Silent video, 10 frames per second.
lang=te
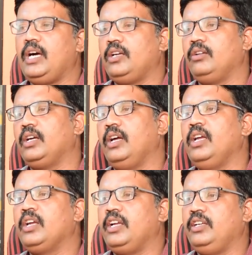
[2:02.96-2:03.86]
కారణంగా
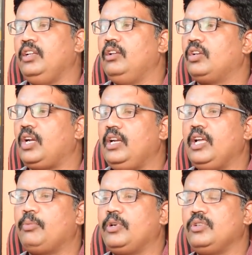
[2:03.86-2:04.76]
కిడ్నీలో రాళ్ళు
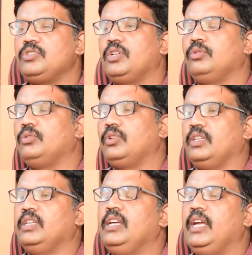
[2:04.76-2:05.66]
ఏర్పడటం
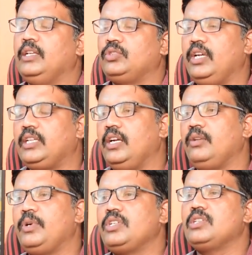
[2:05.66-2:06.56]
జరుగుతుంటుంది సో
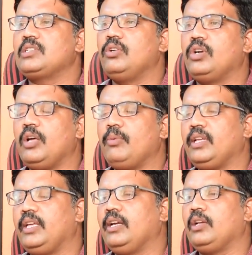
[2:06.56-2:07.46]
ఇట్లాంటి పేషెంట్స్లో కూడా
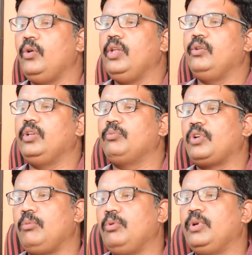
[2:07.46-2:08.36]
మనకి క్లౌడీ యూరియన్
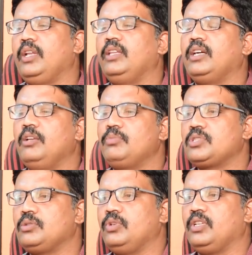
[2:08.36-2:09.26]
ప్రాబ్లం అనేది
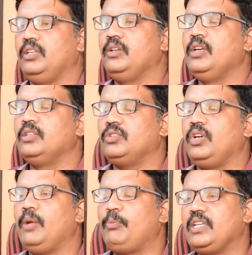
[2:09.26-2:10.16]
కనిపిస్తూ ఉంటుంది సో
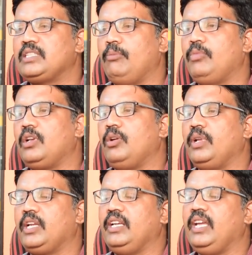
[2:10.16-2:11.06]
ఇప్పుడు ఈ సమ్మర్లో
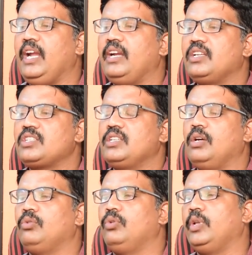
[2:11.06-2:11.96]
మనకి డీహైడ్రేషన్కి
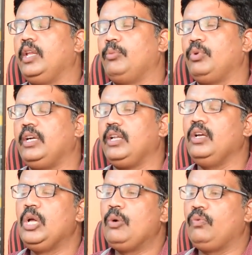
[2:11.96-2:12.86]
ఎక్కువ గురైనప్పుడు అంటే
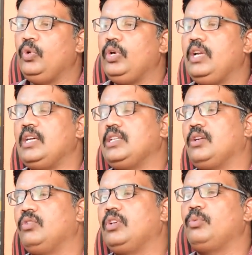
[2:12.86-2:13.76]
ఫ్లూయిడ్ లాస్
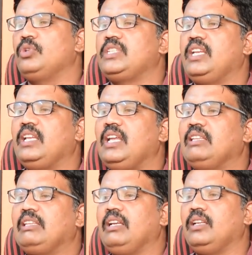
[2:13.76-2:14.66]
ఎక్కువ ఉన్నప్పుడు
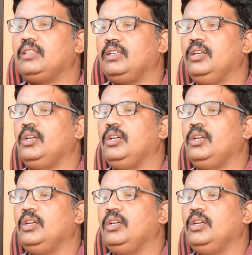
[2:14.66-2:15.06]
శరీరానికి తగినంత